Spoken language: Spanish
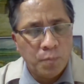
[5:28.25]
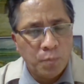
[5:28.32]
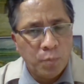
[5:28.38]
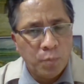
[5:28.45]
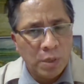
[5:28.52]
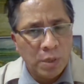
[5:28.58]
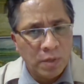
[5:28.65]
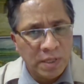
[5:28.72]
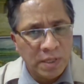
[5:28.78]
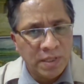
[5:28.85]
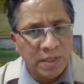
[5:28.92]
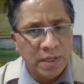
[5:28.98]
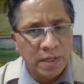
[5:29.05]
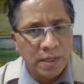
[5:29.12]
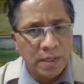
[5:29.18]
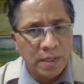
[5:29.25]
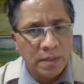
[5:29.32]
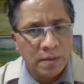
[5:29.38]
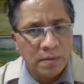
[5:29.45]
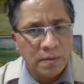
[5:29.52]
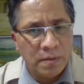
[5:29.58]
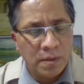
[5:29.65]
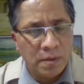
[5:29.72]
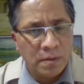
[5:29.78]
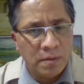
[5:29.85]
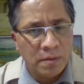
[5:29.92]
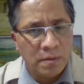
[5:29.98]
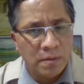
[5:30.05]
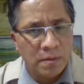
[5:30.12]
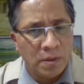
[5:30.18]
puedo decir
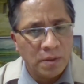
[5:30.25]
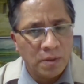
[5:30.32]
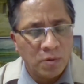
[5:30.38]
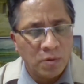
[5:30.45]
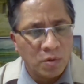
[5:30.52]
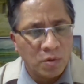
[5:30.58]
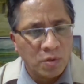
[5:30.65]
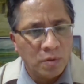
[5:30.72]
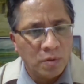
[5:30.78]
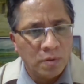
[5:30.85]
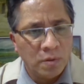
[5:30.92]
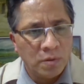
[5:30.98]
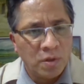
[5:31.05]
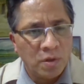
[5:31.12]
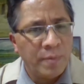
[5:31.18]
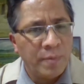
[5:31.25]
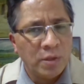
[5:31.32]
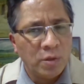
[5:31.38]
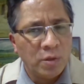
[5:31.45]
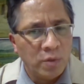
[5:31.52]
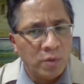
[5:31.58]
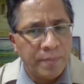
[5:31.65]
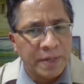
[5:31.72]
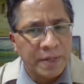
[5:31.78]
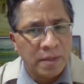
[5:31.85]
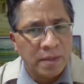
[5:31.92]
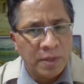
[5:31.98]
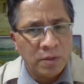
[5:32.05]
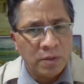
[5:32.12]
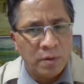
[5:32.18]
que eh, conozco solamente un
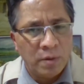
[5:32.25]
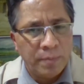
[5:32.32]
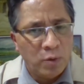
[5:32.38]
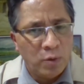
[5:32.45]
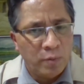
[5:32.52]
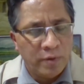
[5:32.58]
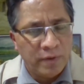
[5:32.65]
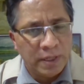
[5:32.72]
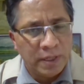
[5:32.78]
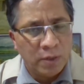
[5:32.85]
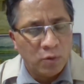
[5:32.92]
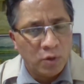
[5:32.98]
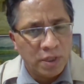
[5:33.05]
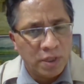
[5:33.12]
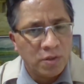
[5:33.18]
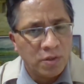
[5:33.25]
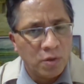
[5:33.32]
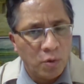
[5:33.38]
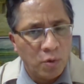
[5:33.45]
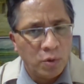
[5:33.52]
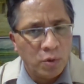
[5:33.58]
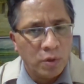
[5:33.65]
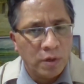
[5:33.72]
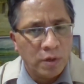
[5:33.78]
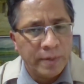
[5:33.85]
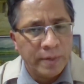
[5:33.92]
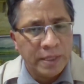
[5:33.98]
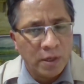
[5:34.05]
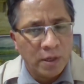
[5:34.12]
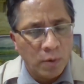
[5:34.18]
departamento del Perú, me falta conocer solo uno de los
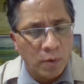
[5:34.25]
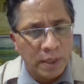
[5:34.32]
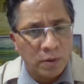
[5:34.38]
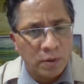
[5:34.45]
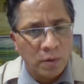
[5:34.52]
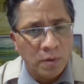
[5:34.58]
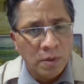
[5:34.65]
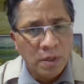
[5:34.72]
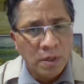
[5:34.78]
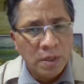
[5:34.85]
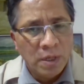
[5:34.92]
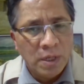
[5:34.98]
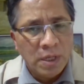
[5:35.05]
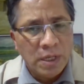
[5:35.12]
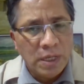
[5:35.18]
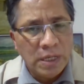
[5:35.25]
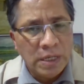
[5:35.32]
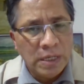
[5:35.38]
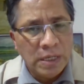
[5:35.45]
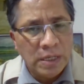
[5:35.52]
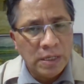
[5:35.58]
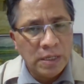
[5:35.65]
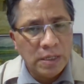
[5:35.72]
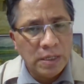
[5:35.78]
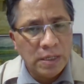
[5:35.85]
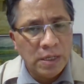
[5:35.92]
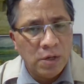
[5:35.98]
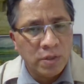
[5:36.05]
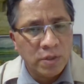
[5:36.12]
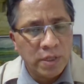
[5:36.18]
24, y,
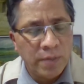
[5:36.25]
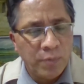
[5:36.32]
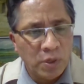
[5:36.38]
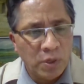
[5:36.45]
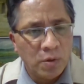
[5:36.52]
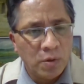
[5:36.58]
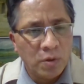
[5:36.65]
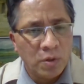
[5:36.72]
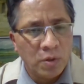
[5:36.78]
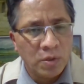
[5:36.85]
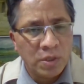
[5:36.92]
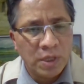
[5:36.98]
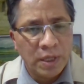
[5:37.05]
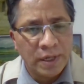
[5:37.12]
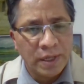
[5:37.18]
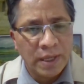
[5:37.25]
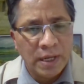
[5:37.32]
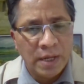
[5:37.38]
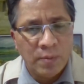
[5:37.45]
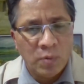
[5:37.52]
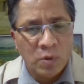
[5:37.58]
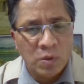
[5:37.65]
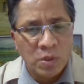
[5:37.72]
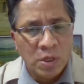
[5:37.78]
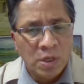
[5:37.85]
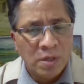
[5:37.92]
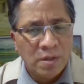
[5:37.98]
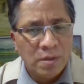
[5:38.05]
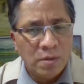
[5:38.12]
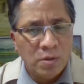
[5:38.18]
los he podido conocer, digamos,
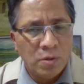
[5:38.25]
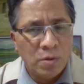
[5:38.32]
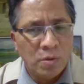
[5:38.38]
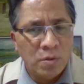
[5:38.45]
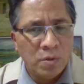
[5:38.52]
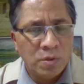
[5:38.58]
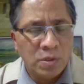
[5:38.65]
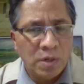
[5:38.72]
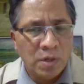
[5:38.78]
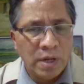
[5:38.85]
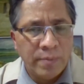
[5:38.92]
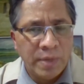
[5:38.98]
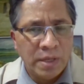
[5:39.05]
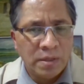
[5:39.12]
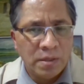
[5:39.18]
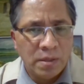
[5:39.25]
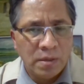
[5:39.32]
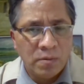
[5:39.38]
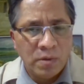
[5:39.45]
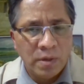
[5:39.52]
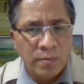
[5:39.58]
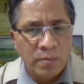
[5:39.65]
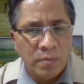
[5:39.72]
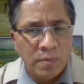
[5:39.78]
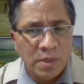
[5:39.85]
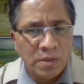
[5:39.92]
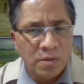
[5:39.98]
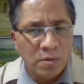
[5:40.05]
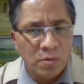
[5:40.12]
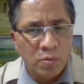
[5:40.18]
no solamente de una
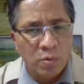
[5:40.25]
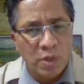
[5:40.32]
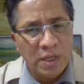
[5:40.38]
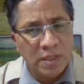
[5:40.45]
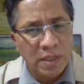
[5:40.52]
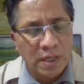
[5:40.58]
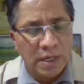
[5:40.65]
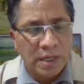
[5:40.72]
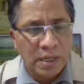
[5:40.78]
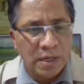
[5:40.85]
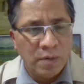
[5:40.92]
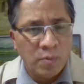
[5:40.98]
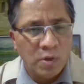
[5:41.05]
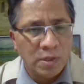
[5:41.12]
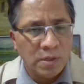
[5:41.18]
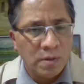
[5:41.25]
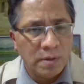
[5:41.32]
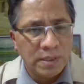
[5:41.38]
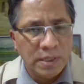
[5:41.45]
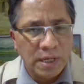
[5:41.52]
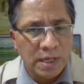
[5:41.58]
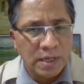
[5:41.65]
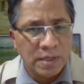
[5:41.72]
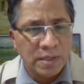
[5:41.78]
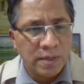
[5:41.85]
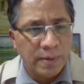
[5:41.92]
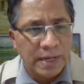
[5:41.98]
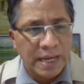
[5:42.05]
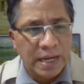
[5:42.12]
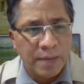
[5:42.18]
visión turística, digamos así, quien
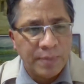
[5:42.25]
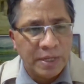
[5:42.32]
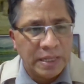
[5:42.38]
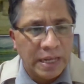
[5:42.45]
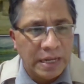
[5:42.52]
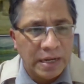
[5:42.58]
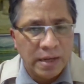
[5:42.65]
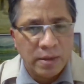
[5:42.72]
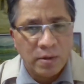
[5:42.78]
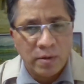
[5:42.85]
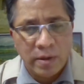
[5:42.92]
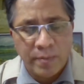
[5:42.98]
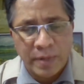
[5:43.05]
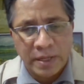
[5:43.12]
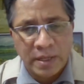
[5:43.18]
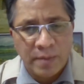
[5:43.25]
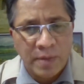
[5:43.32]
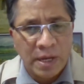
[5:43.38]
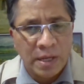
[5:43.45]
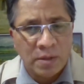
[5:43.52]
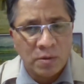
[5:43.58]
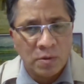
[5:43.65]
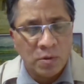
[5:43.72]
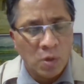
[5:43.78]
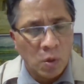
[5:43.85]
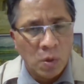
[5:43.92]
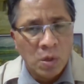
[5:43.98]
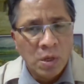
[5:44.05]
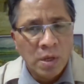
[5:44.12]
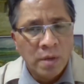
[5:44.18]
se va a las capitales de los departamentos,
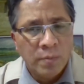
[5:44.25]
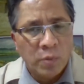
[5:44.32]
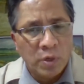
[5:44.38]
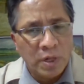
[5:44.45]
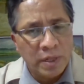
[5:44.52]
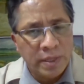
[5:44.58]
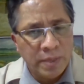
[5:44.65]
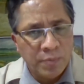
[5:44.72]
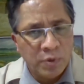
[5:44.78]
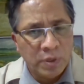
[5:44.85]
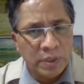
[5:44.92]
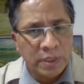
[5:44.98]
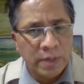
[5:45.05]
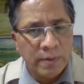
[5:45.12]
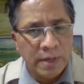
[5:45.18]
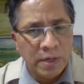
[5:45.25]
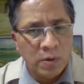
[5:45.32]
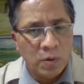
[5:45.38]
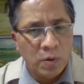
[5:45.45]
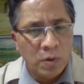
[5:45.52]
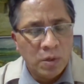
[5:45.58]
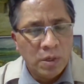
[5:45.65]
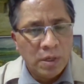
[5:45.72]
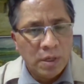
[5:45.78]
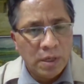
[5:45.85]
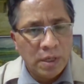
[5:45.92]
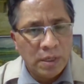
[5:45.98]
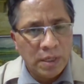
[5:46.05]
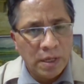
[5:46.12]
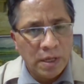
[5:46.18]
no, por el tipo de trabajo
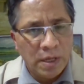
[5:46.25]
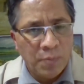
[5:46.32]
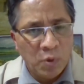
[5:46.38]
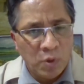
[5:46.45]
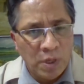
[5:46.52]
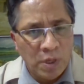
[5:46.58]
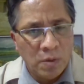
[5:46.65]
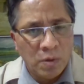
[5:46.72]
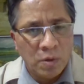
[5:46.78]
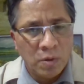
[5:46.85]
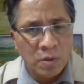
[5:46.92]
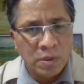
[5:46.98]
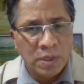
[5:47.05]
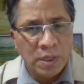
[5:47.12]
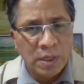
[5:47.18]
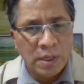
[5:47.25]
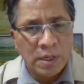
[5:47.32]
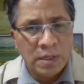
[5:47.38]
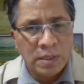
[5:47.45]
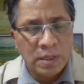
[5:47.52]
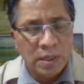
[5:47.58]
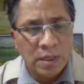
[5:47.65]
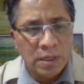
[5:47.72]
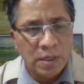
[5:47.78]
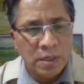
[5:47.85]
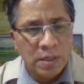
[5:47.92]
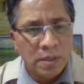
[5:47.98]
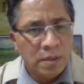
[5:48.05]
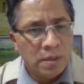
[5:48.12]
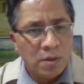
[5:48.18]
he, podido conocer
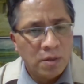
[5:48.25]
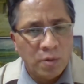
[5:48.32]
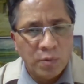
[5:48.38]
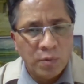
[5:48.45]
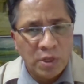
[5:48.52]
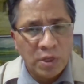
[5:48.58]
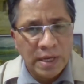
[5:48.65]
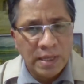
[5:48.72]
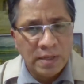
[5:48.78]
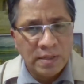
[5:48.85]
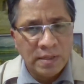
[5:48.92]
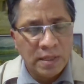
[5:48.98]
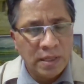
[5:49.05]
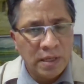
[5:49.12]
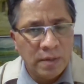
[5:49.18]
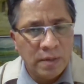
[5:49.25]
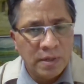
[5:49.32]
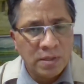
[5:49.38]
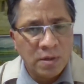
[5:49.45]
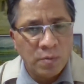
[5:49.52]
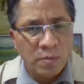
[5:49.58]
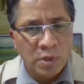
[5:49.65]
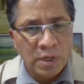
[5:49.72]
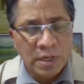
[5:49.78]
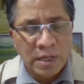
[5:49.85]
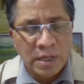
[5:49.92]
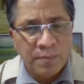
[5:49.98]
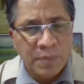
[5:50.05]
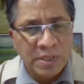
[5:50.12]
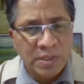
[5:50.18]
este, comunidades nativas, comunidades
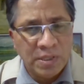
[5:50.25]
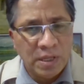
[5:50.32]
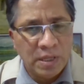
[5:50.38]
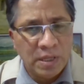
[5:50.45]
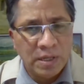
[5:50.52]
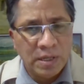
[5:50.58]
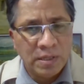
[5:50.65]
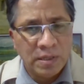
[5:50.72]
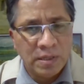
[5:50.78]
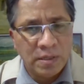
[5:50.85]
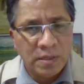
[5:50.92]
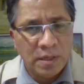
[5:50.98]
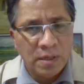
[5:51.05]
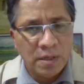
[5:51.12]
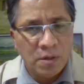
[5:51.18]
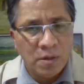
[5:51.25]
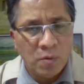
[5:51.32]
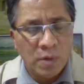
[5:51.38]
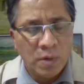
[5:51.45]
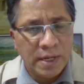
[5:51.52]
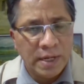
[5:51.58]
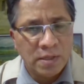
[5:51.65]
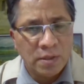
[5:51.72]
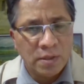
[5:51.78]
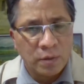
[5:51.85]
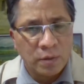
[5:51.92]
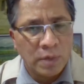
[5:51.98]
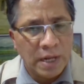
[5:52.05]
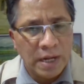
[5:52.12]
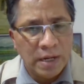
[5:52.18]
campesinas, este, lugares
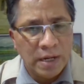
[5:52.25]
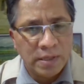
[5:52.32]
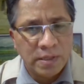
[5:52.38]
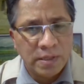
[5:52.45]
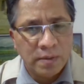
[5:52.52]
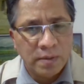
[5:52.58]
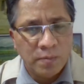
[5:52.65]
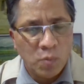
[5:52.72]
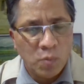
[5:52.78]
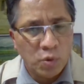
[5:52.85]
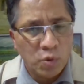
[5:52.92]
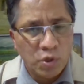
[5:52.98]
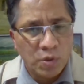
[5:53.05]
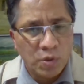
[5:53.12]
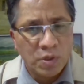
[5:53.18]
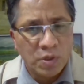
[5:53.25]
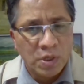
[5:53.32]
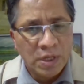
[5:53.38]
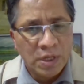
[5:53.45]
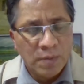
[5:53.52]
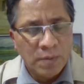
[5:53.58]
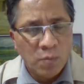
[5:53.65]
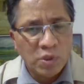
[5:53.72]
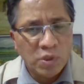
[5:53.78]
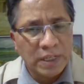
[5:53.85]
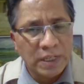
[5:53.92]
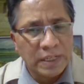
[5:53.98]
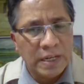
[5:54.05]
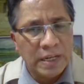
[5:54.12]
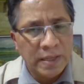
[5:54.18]
rurales, muchos,
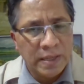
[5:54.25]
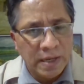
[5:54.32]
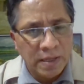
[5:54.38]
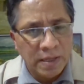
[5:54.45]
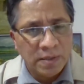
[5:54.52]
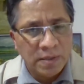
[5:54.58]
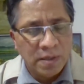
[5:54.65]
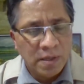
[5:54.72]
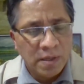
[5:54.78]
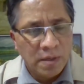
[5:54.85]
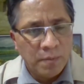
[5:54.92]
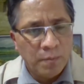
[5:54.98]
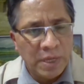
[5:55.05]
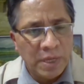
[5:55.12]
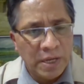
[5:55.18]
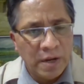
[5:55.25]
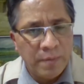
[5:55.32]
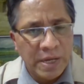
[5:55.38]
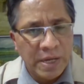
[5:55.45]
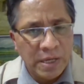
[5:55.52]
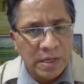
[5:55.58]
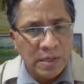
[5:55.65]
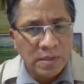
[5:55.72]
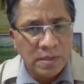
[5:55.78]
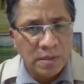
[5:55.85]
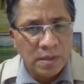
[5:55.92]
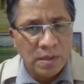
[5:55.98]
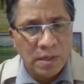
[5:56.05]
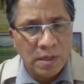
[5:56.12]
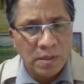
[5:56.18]
muchas realidades. Ver el país
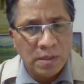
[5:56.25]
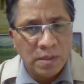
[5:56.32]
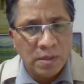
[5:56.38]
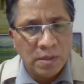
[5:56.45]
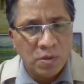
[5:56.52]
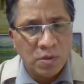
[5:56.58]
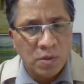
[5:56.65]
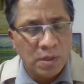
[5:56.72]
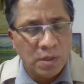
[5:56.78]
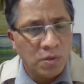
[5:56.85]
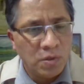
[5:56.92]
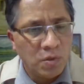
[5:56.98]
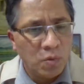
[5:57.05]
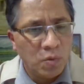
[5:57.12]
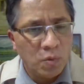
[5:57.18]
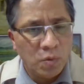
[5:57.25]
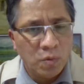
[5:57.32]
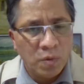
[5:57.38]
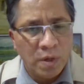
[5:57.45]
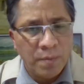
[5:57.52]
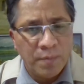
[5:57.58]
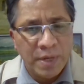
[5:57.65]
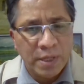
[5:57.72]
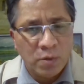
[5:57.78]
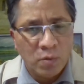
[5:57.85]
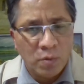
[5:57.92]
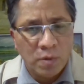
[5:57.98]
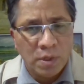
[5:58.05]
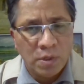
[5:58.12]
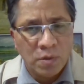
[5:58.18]
en, su
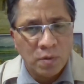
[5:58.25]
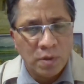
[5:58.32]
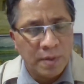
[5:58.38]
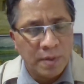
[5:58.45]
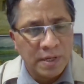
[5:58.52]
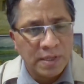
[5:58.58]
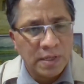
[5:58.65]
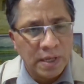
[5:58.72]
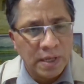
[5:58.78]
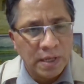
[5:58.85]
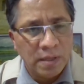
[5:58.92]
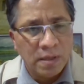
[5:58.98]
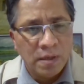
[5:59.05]
amplitud, en su diversidad,